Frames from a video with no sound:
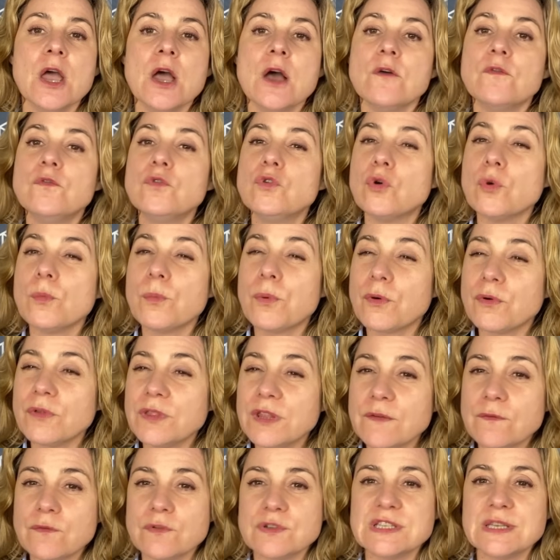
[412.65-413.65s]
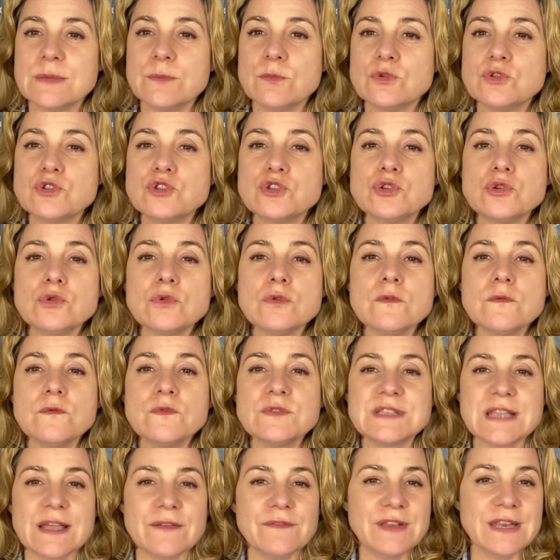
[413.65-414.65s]
Vous comprenez vos émotions, vous
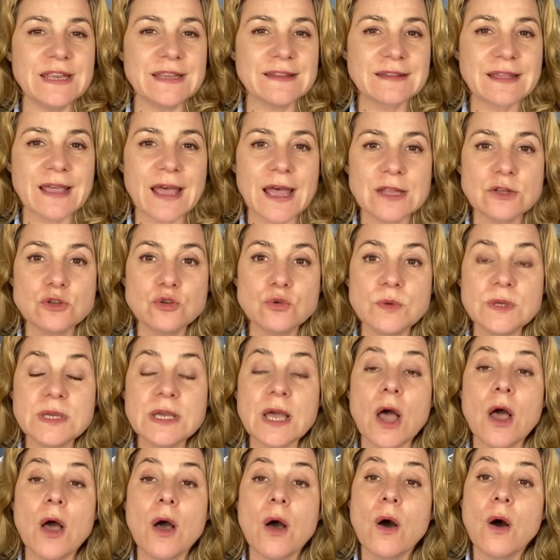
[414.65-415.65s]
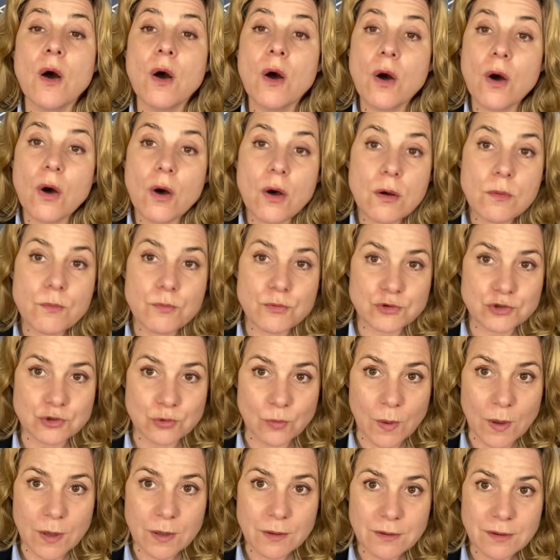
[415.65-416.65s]
savez les traduire en
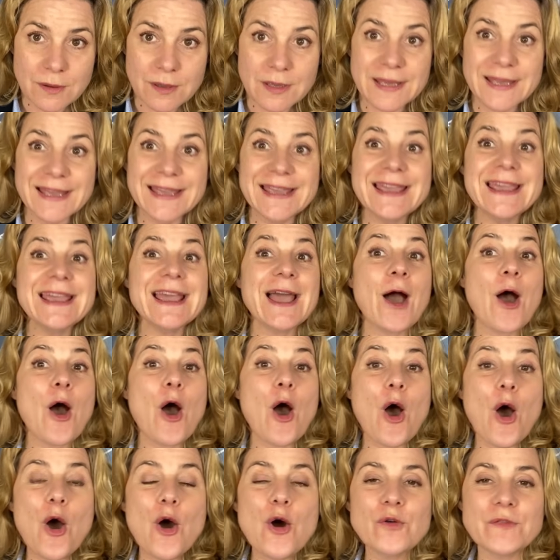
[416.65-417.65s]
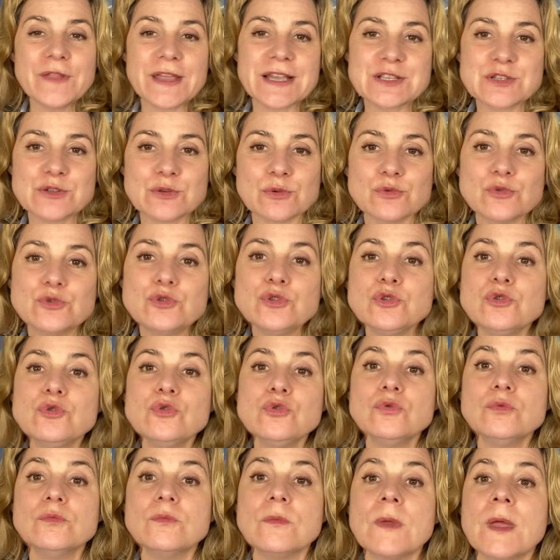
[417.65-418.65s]
besoin et en action. Du
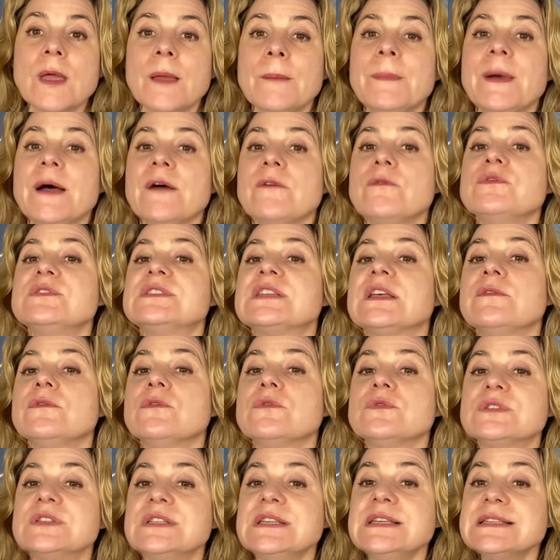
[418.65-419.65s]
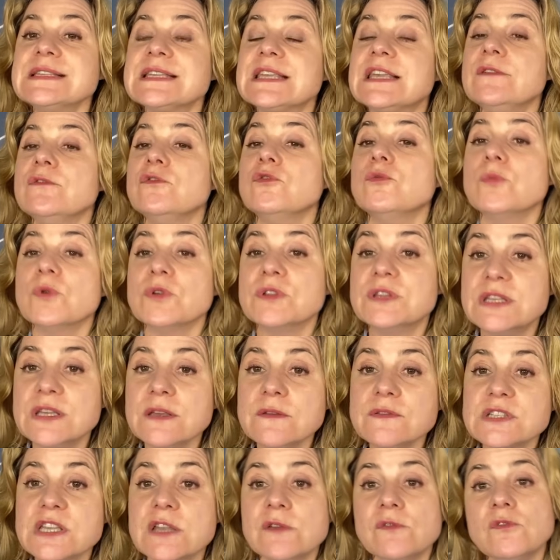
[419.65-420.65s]
coup, bah, vous savez aussi ce qui vous
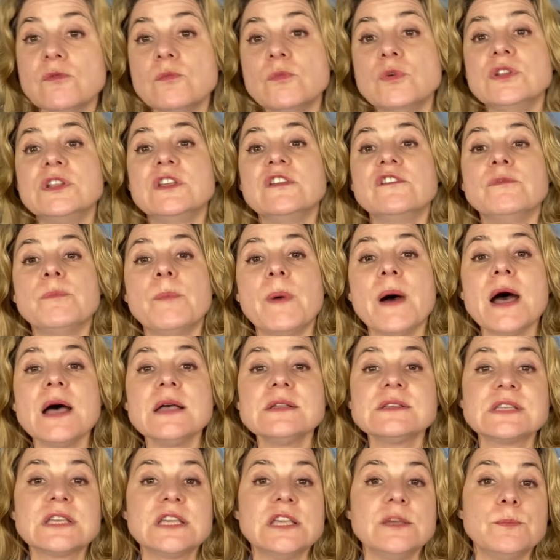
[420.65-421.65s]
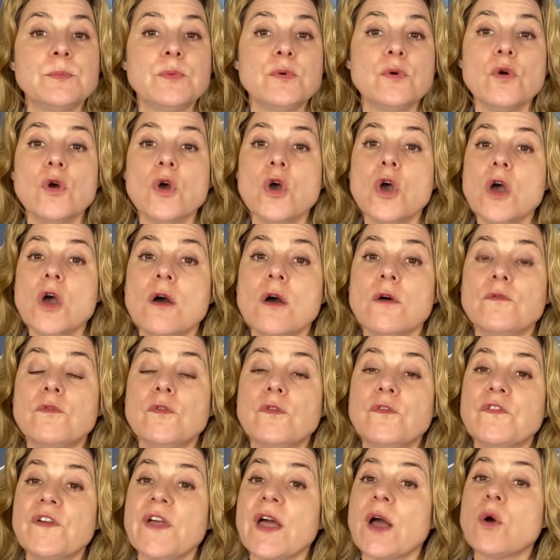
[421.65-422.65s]
motive, ce qui vous motive pas, ce qui peut
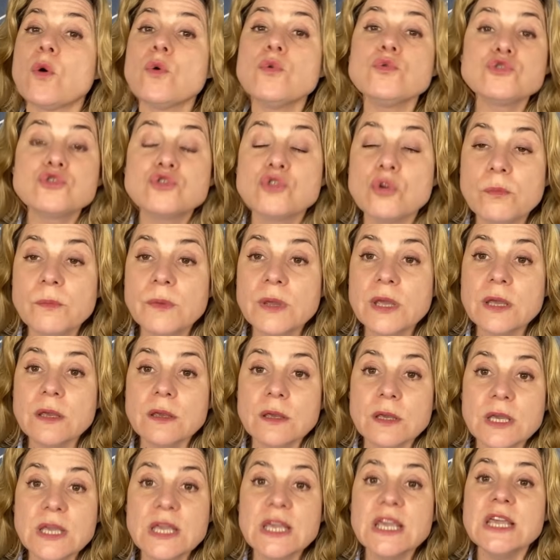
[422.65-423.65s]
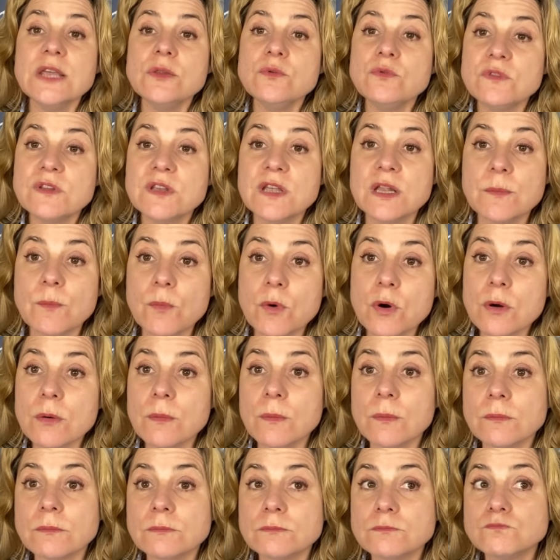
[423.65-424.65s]
vous faire consommer
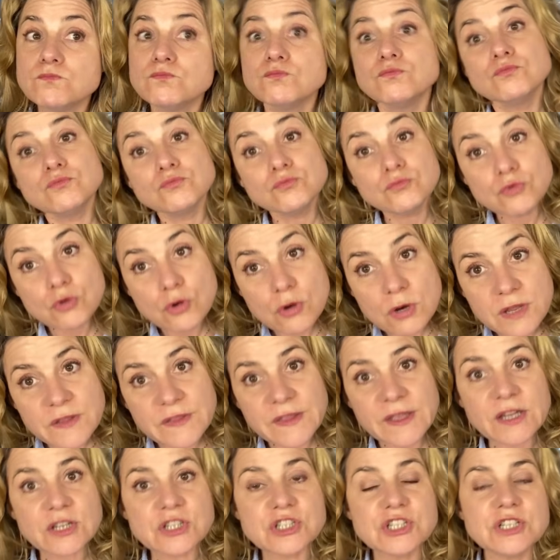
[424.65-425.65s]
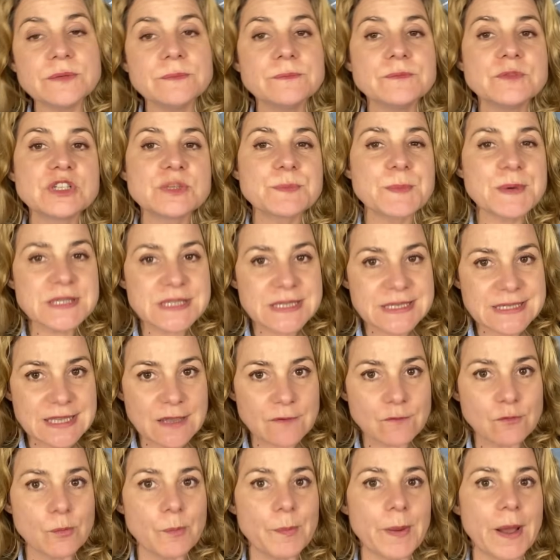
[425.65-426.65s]
inutilement de l'énergie pas si
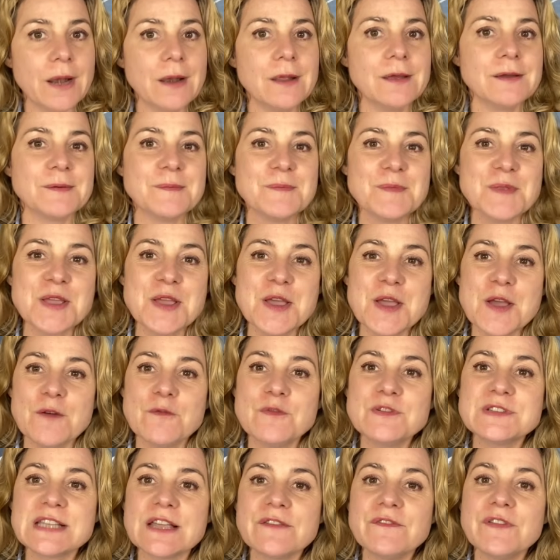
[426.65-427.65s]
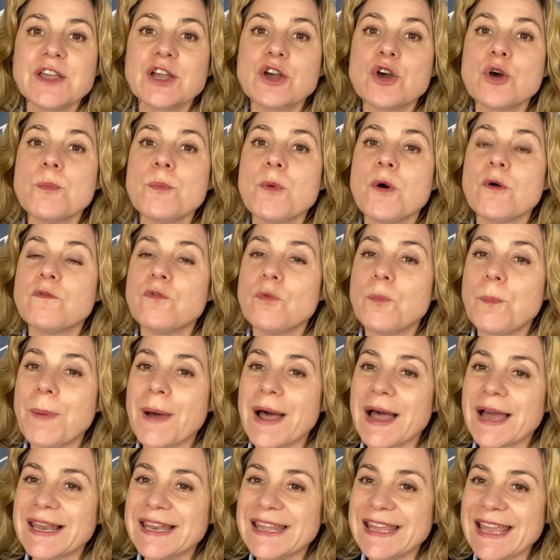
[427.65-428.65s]
ça vous parle. Vous savez comment vous
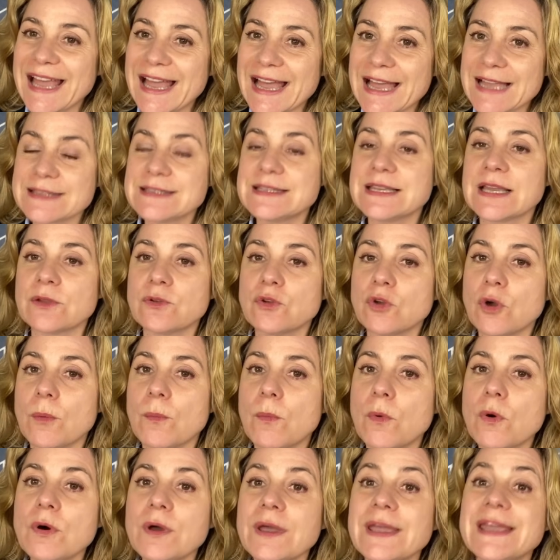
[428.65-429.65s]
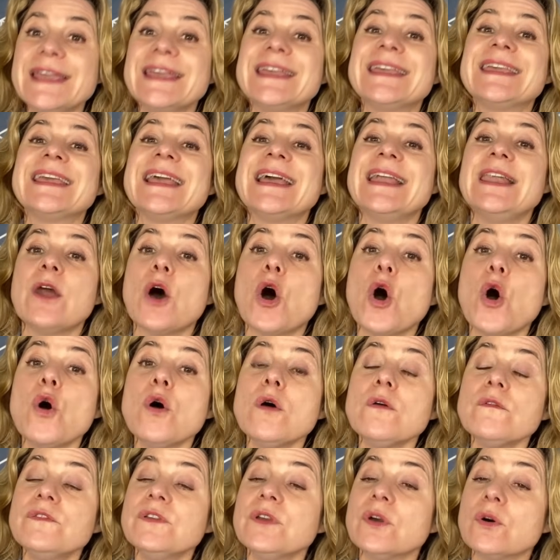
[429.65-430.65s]
parlez intérieurement et quel
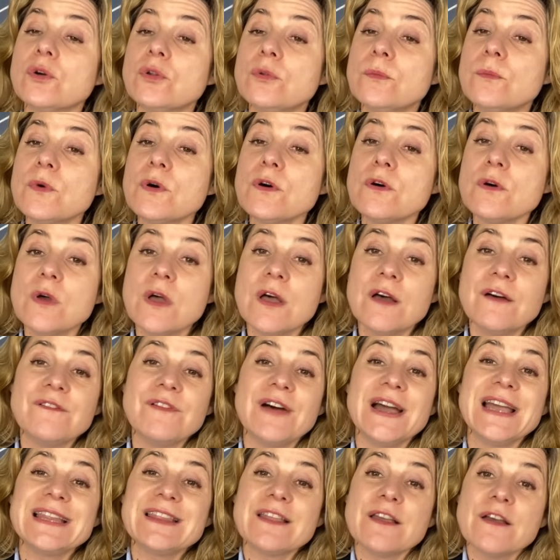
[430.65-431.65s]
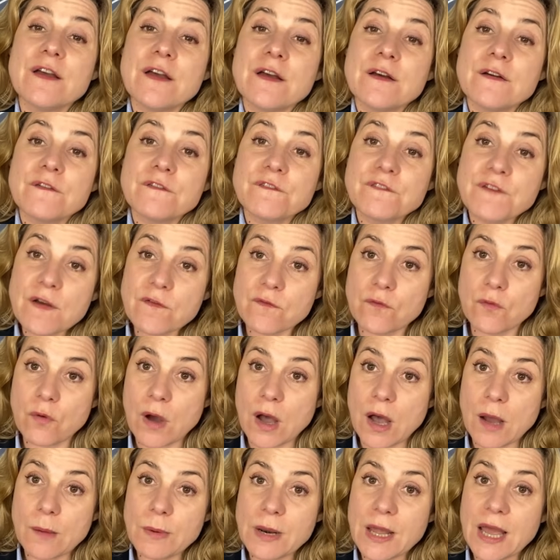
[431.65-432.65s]
environnement va être
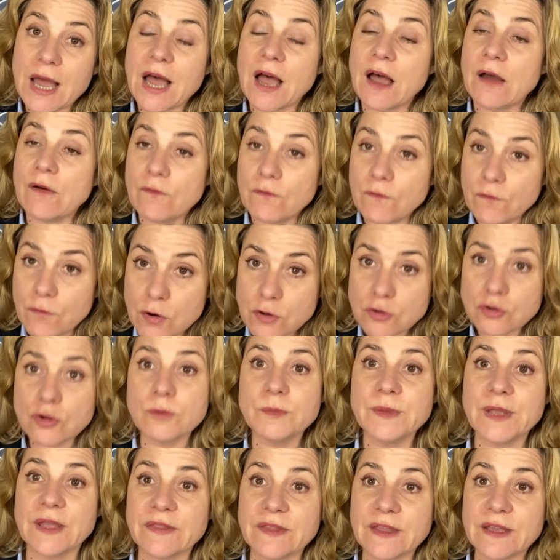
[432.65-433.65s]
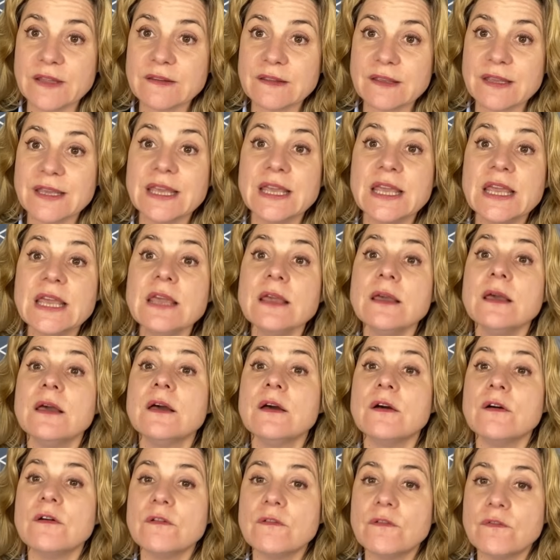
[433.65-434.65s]
favorable à votre bien-être et
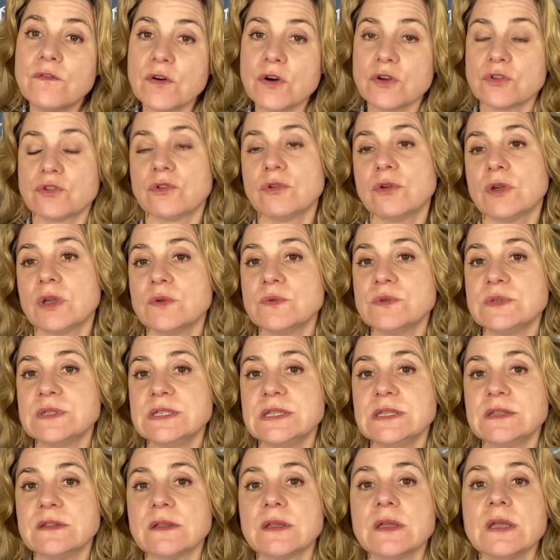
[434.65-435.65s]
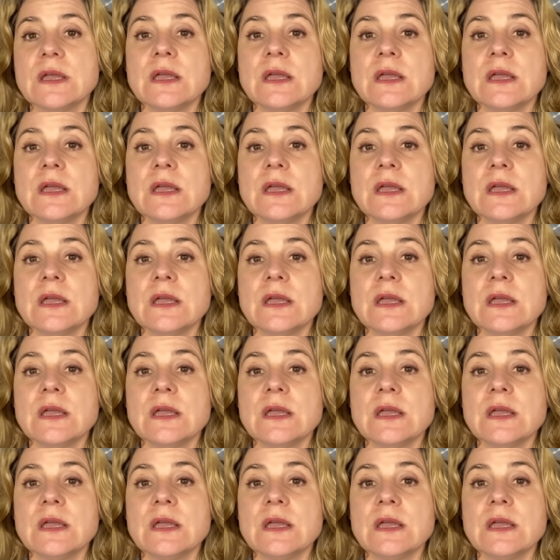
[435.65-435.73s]
votre réussite.